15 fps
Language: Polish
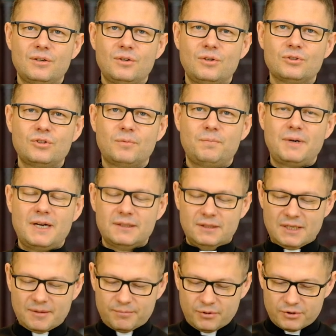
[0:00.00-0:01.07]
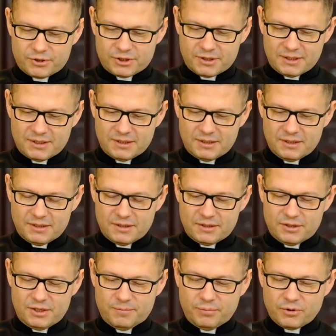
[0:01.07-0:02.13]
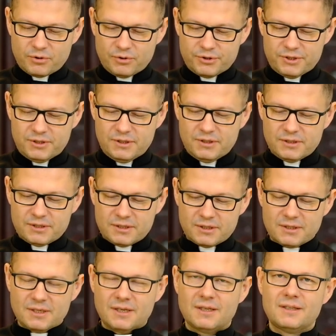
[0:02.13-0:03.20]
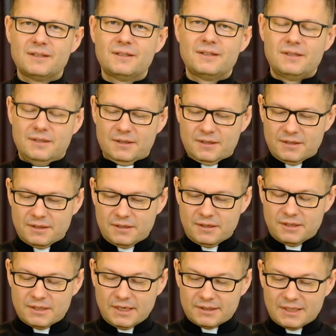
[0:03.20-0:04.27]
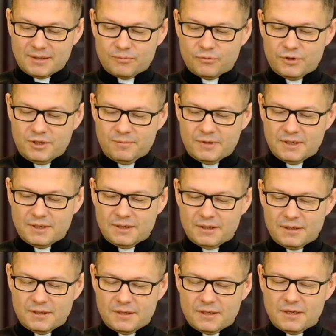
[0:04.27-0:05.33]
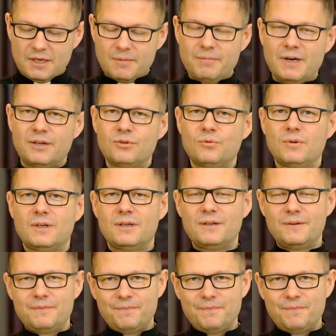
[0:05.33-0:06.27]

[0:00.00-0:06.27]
Oto Pan napocznie i porodzi syna i nada mu imię Emanuel.